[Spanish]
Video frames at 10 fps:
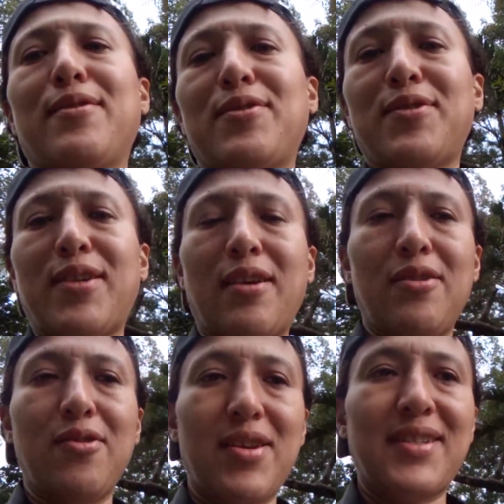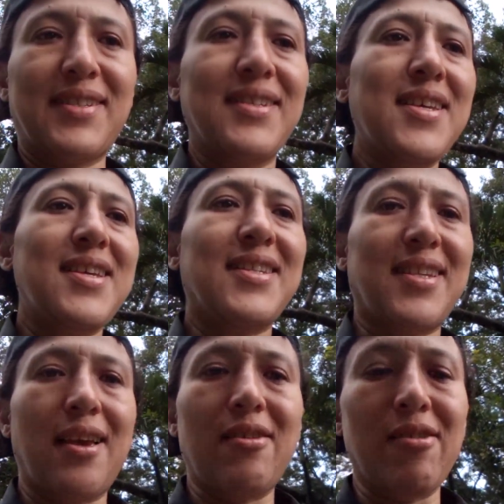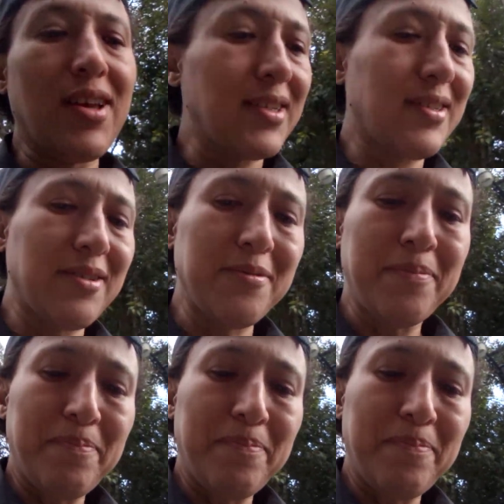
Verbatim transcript: con sus seguidores y seguidoras.